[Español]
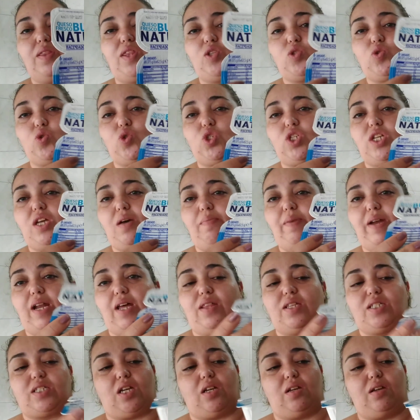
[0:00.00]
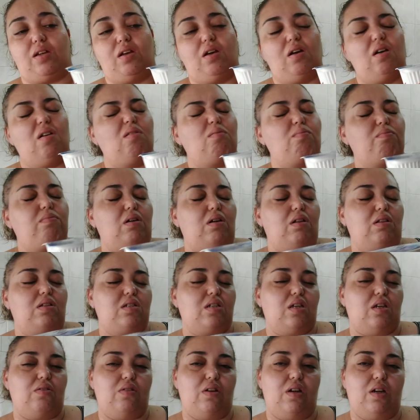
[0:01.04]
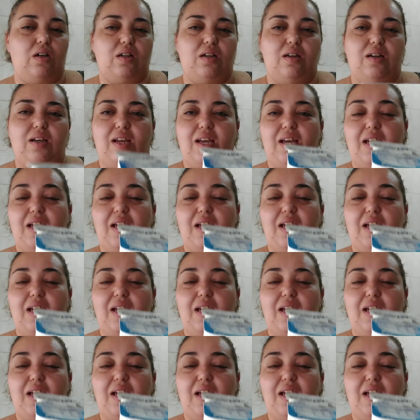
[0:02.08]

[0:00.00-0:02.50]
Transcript: veces usía para, para desayunar.